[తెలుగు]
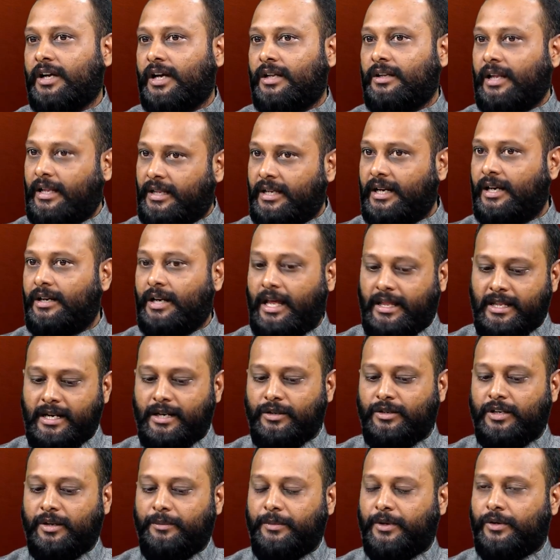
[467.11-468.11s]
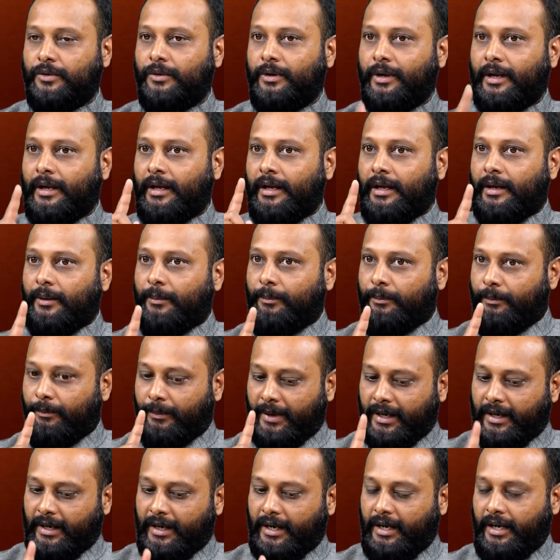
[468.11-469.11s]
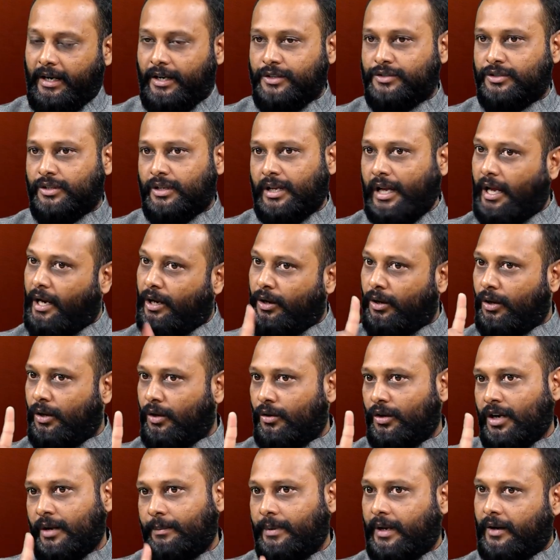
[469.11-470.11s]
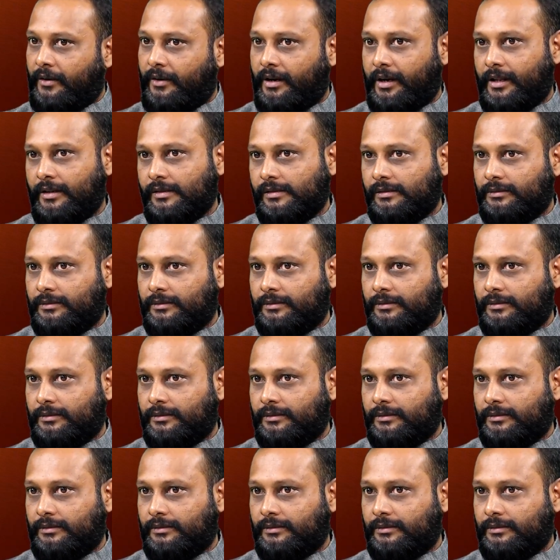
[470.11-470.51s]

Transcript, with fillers: కాదు అదే అదే అంటున్నా మీకు మన రేడియేషన్ ఎల్లోలో ఉన్నా పర్వాలేదు